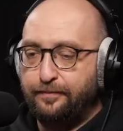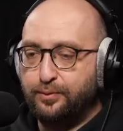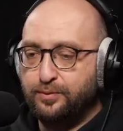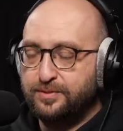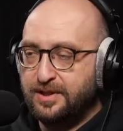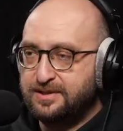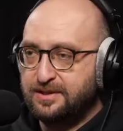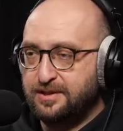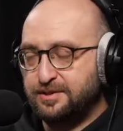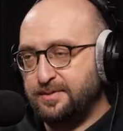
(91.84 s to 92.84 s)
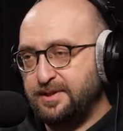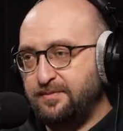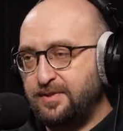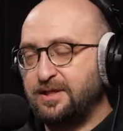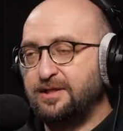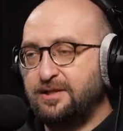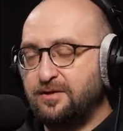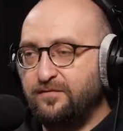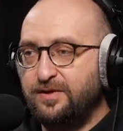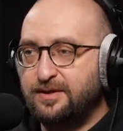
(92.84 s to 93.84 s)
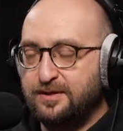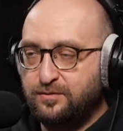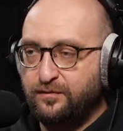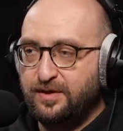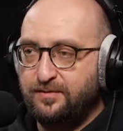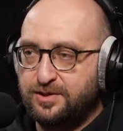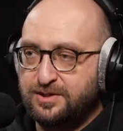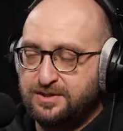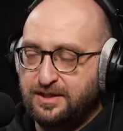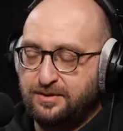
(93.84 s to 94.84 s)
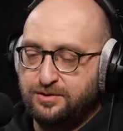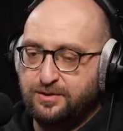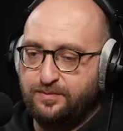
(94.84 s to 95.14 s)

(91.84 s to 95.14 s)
boom na zainteresowanie epigenetyką wynika w głównej mierze z tego,